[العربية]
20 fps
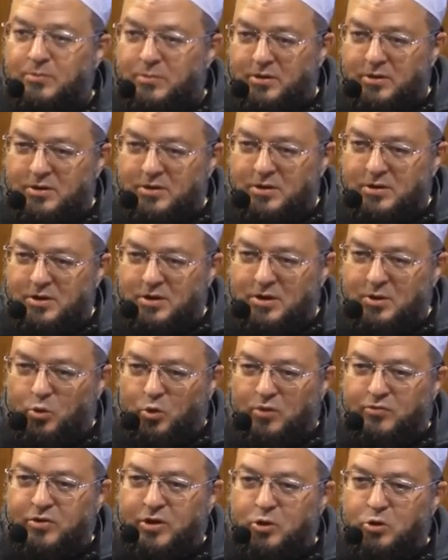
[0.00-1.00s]
أمر
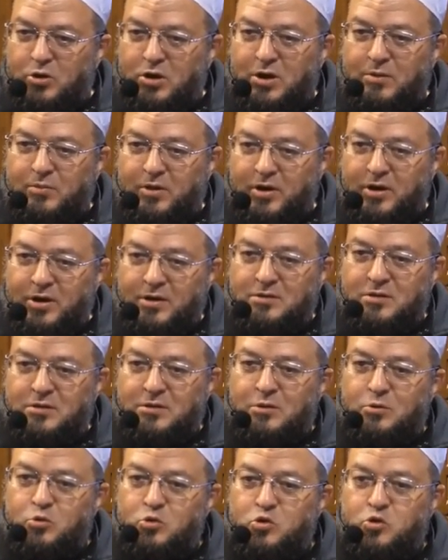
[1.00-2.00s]
وفعل الأمر
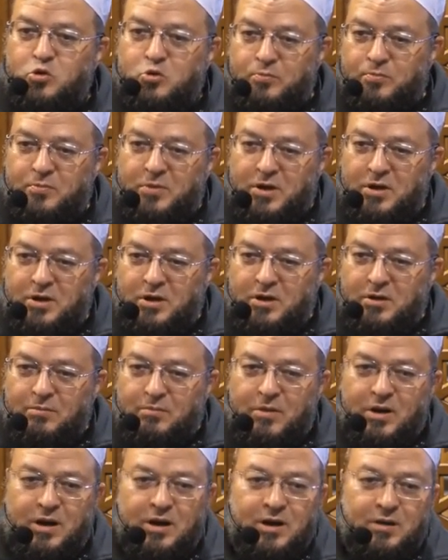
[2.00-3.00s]
يقتضي الوجوب
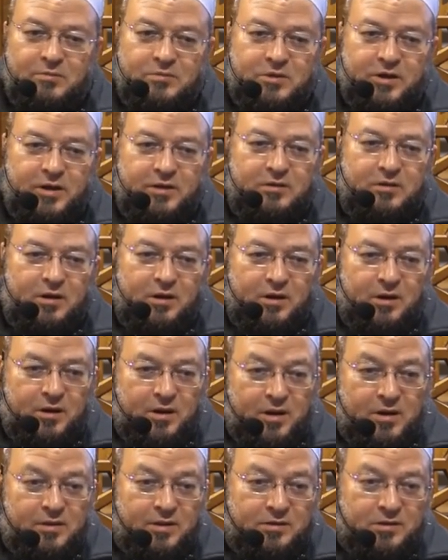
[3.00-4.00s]
ما لم تأتي
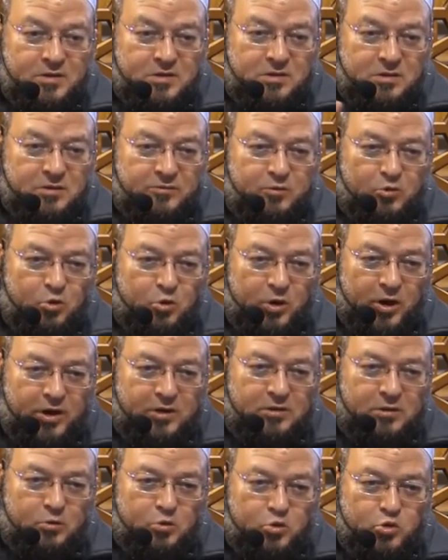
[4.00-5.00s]
قرينة تصرفه
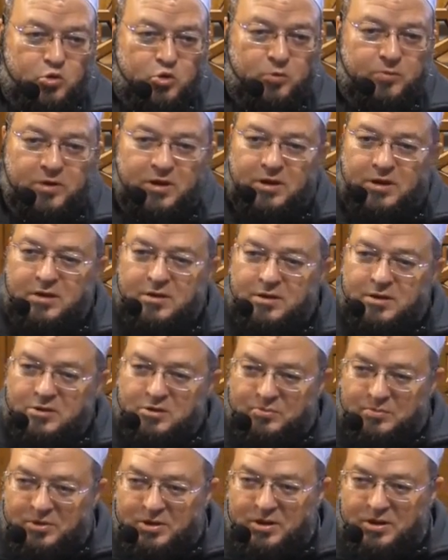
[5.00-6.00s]
عن الوجوب إلى
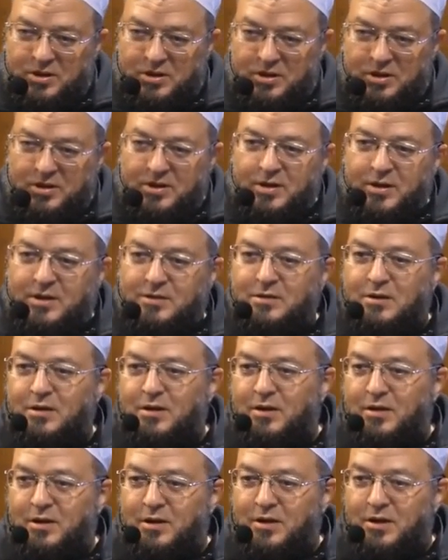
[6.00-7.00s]
الندب هنا جت
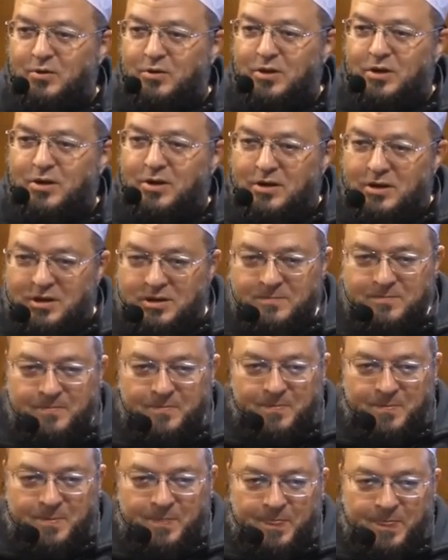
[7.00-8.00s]
القرينة وهي إيه
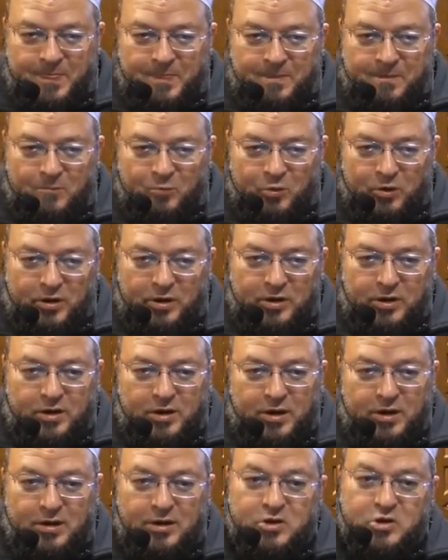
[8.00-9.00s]

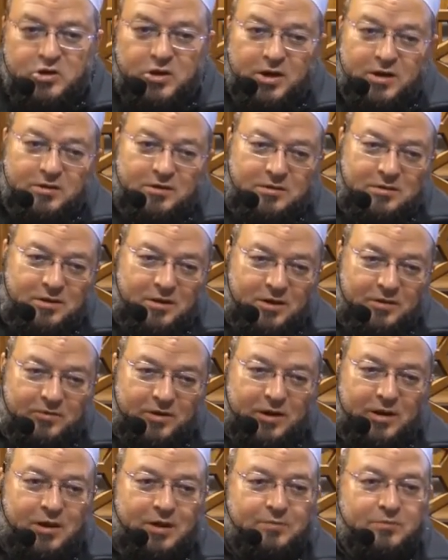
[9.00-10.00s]
وهي الإشهاد
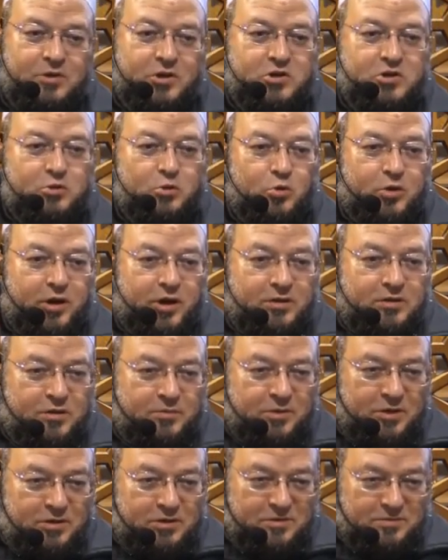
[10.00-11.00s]
فإن لم تجدوا
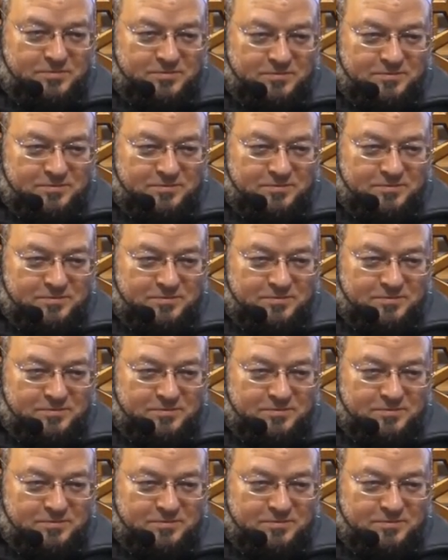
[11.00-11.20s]
كاتبا